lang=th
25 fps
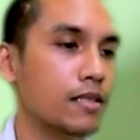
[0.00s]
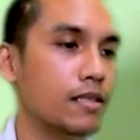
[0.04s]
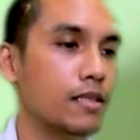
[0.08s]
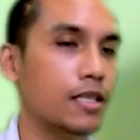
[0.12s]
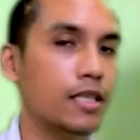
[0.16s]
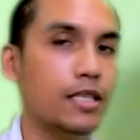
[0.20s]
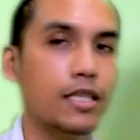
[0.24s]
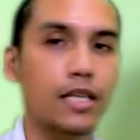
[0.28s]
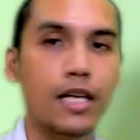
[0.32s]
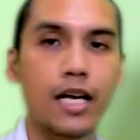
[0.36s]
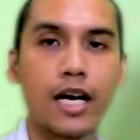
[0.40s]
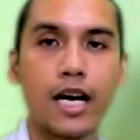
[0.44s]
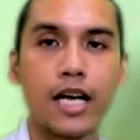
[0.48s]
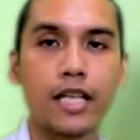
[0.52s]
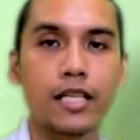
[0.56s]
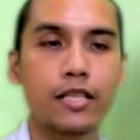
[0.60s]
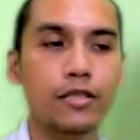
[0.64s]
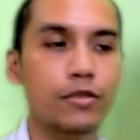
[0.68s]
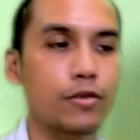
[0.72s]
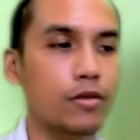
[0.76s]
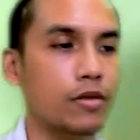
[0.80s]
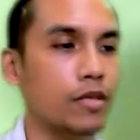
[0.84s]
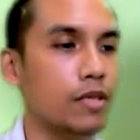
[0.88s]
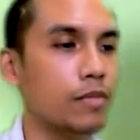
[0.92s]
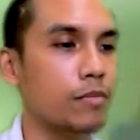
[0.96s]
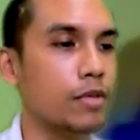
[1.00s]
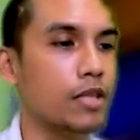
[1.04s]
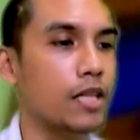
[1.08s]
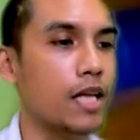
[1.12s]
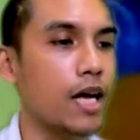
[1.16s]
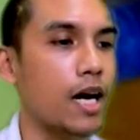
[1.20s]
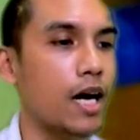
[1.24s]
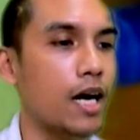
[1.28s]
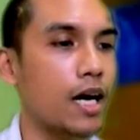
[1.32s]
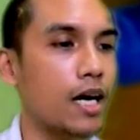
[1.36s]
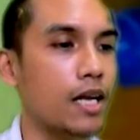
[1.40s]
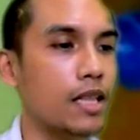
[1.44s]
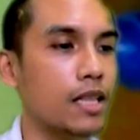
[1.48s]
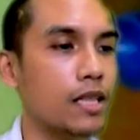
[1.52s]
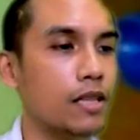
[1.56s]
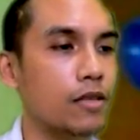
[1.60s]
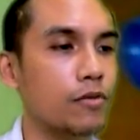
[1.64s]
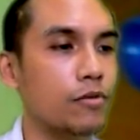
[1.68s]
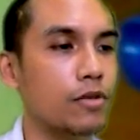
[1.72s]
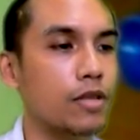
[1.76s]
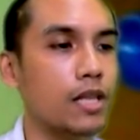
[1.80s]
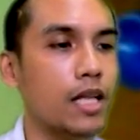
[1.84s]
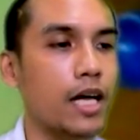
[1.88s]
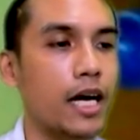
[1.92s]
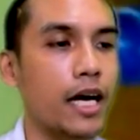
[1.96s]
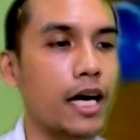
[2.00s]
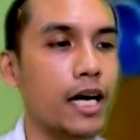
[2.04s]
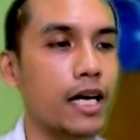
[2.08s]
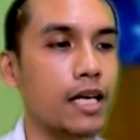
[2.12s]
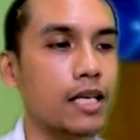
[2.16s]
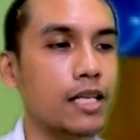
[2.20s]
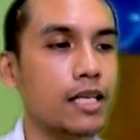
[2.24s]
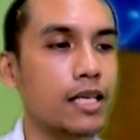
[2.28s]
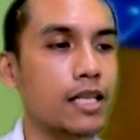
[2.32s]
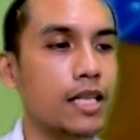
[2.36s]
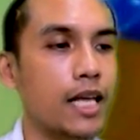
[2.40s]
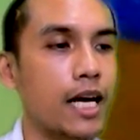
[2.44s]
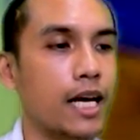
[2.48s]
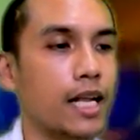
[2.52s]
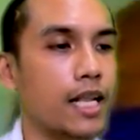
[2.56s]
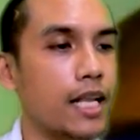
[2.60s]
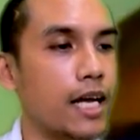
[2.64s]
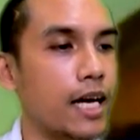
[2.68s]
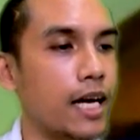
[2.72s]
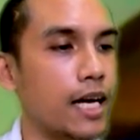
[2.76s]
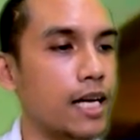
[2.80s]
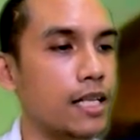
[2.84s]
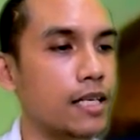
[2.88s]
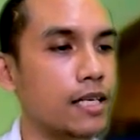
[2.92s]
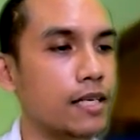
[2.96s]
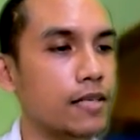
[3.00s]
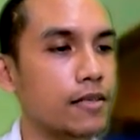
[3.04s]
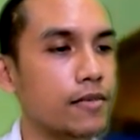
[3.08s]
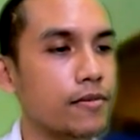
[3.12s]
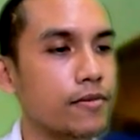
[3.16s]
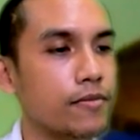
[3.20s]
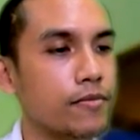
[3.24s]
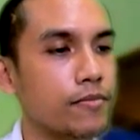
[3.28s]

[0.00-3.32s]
น่าจะง่ายที่สุดในบรรดาลวดลายทั้งหลายแหล่ครับ